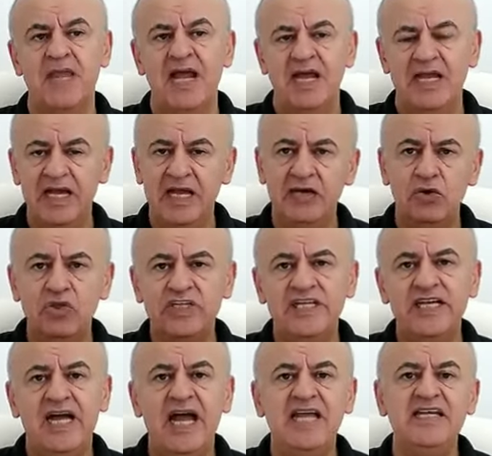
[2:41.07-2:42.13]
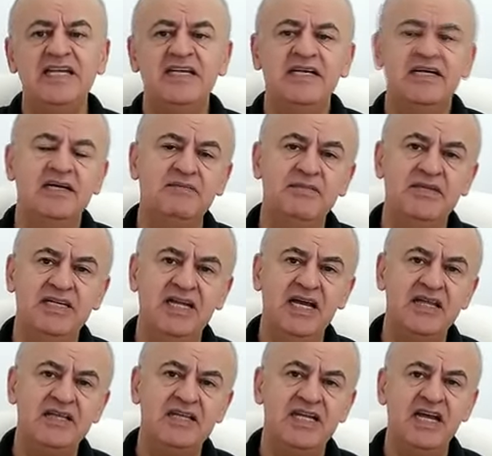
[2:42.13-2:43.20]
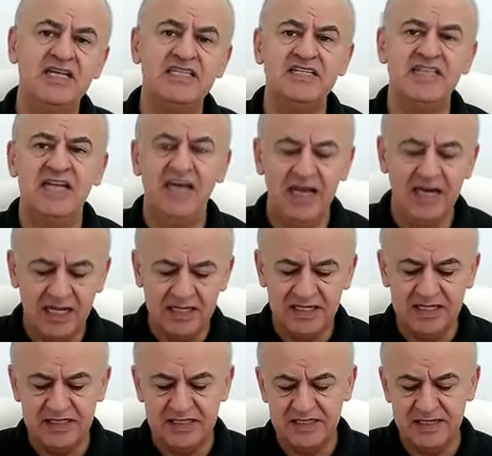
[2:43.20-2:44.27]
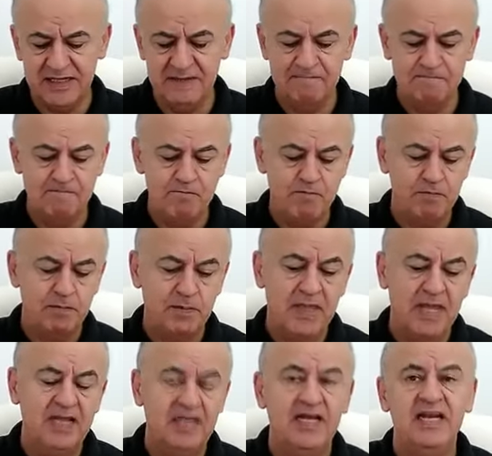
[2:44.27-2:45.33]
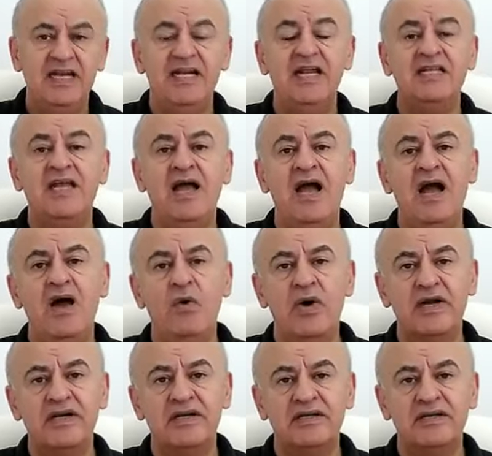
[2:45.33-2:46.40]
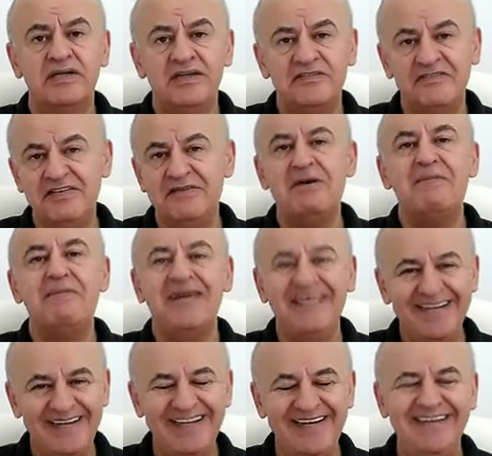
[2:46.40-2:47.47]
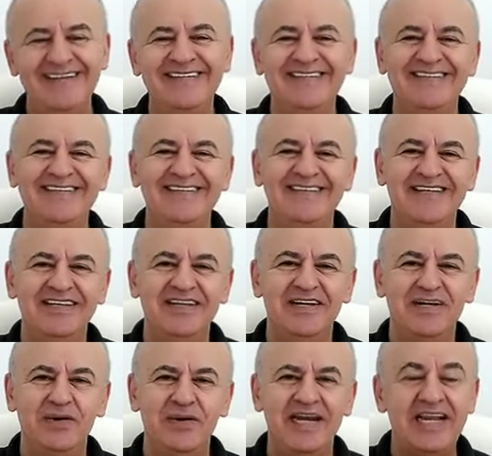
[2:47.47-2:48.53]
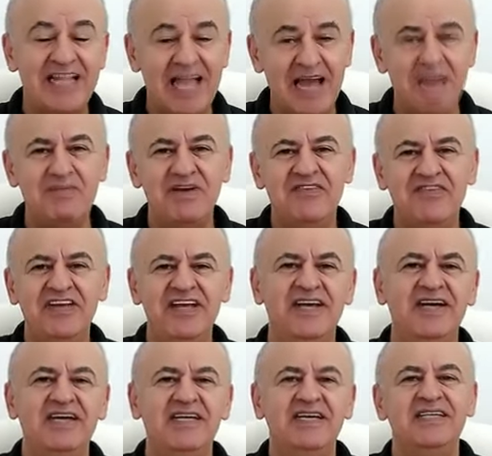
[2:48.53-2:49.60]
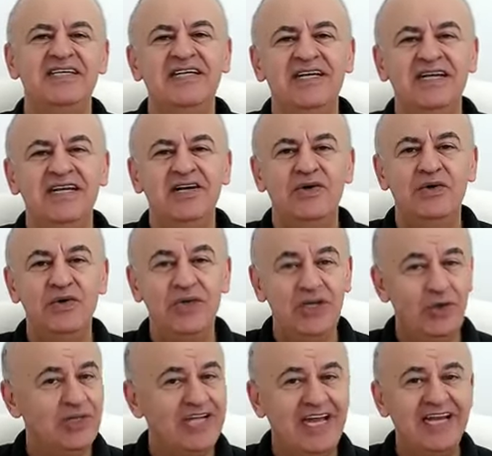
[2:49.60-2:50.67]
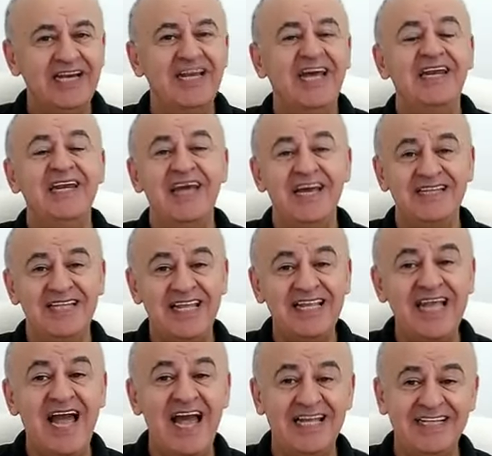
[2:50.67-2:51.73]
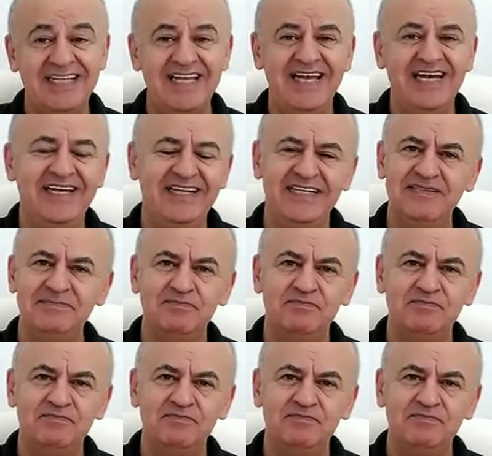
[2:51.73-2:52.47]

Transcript: يعني اعطي عينه من هذه الاسئله التي س يعني نتحاور فيما بيننا ونتامل فيها واللي قلت عنها انها تتحدانا